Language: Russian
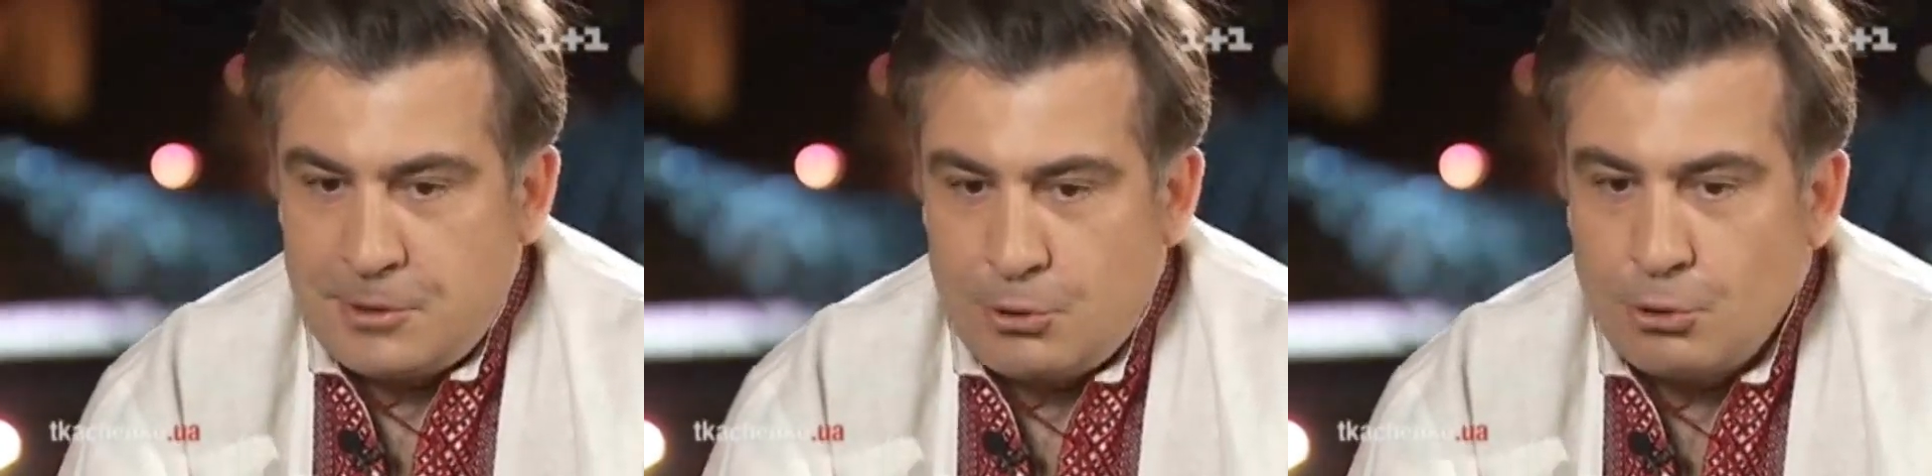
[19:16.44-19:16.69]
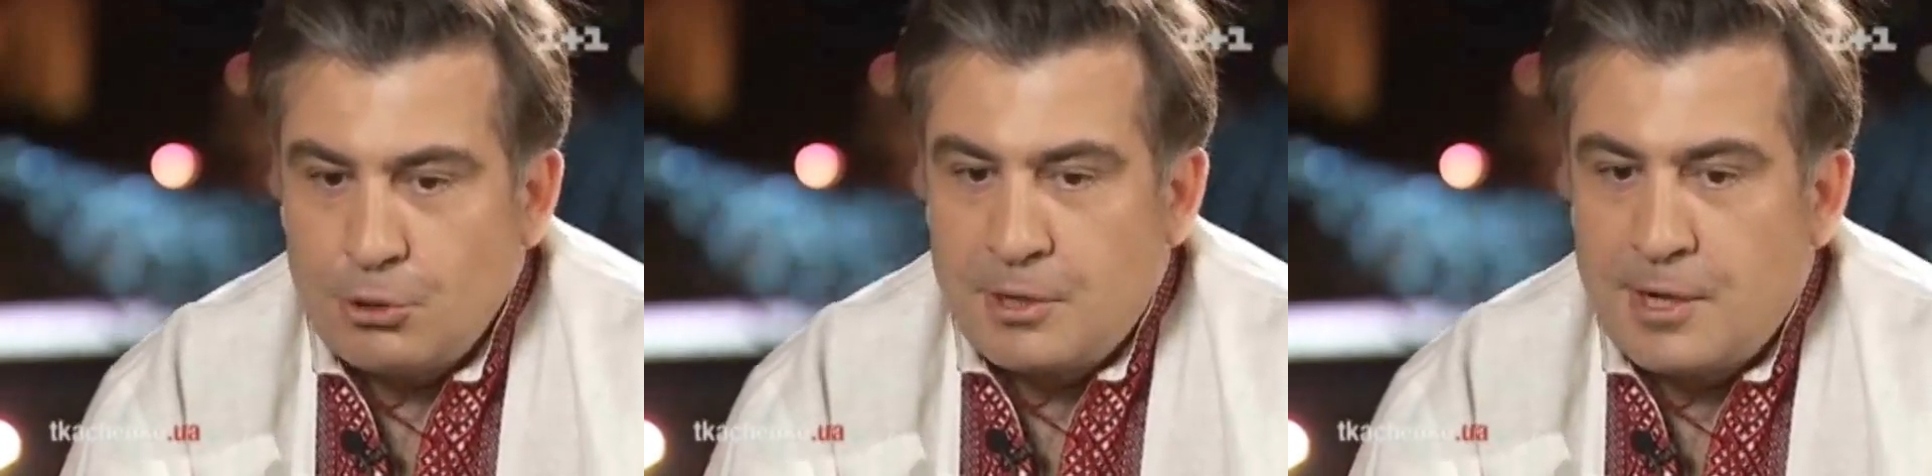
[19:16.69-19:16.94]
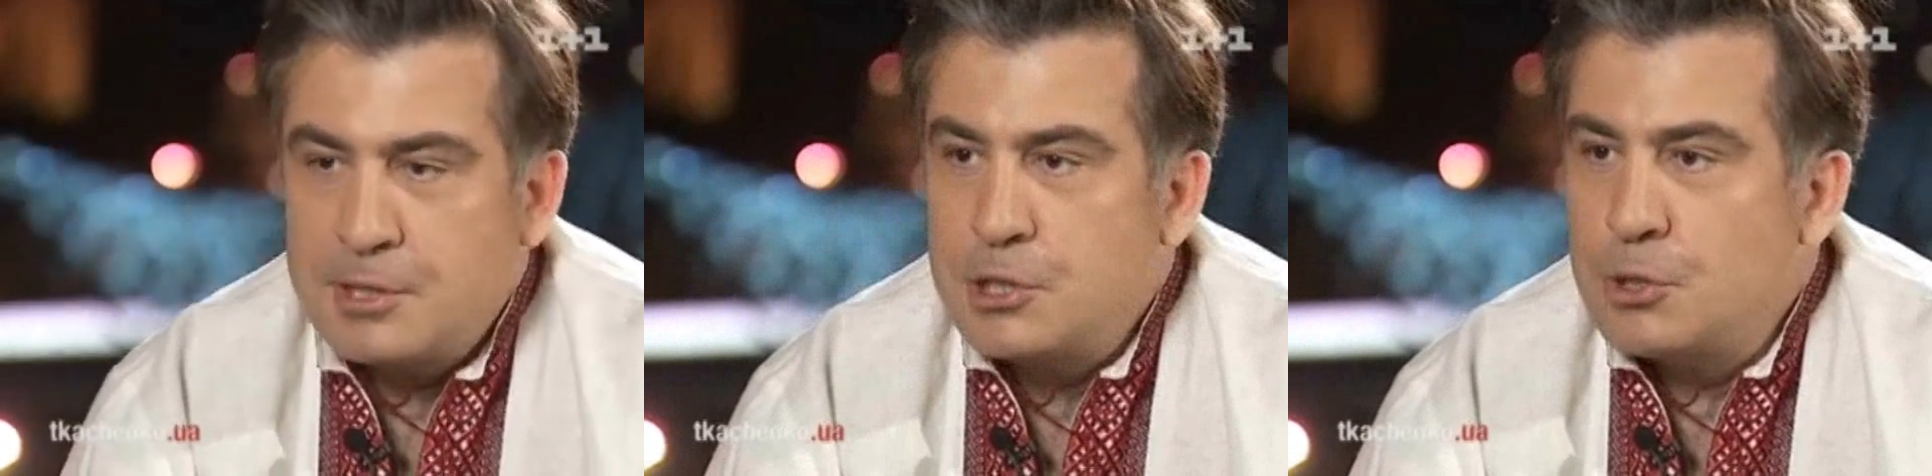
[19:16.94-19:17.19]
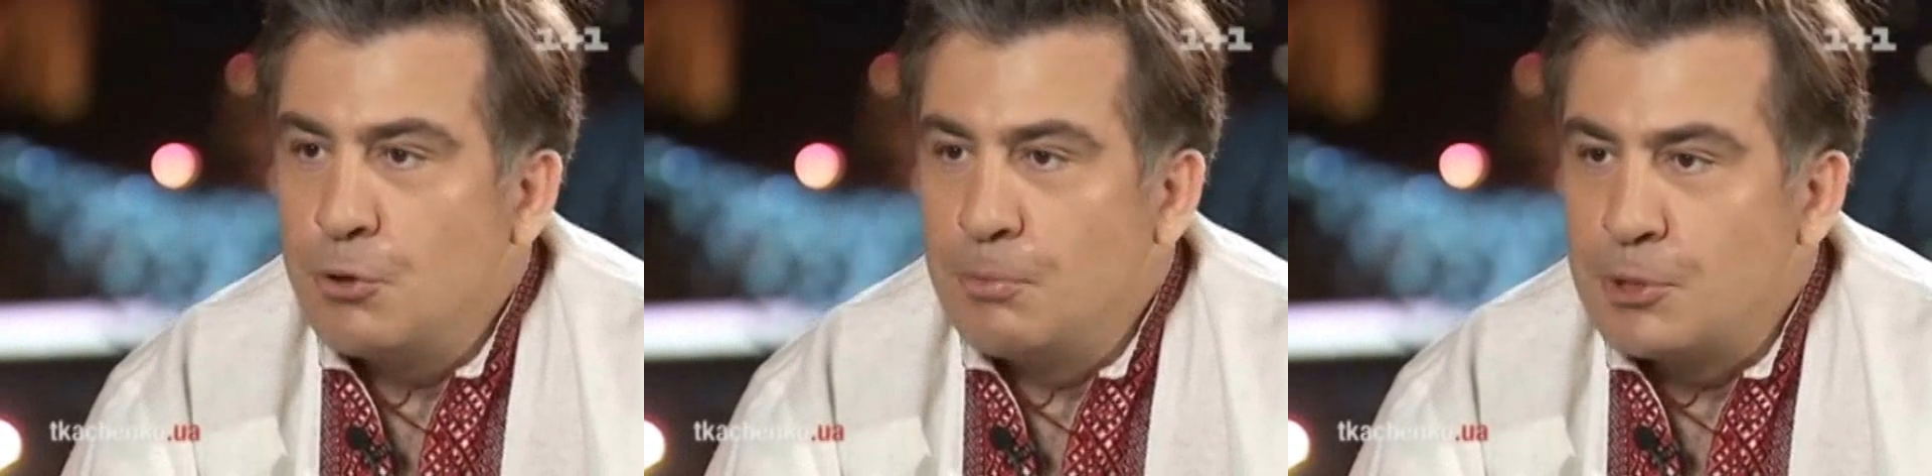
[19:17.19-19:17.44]
то, ради
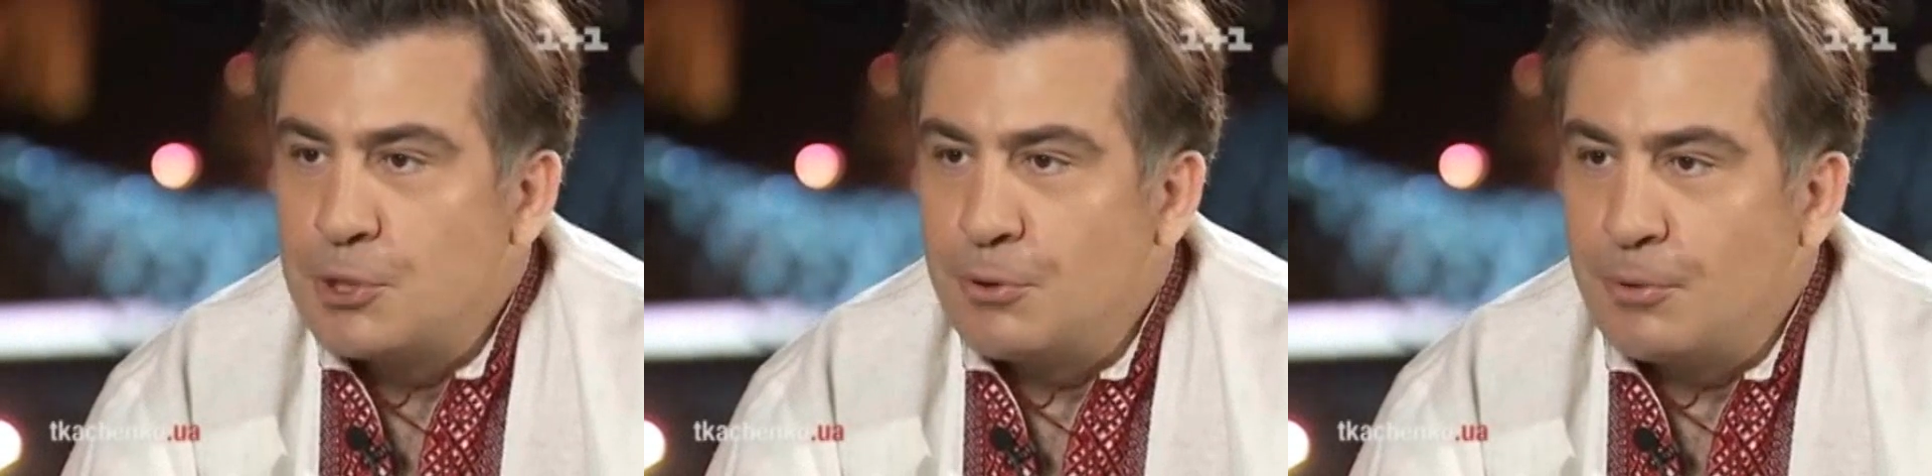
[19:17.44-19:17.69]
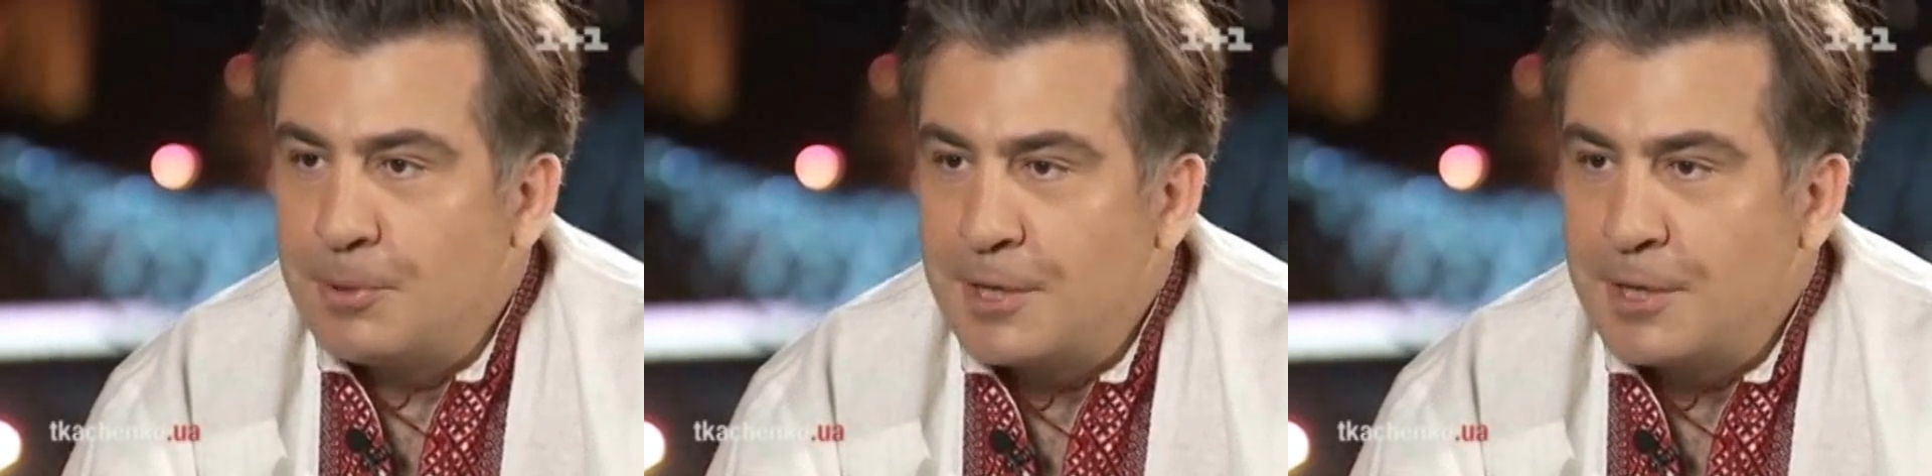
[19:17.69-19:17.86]
чего мы живем.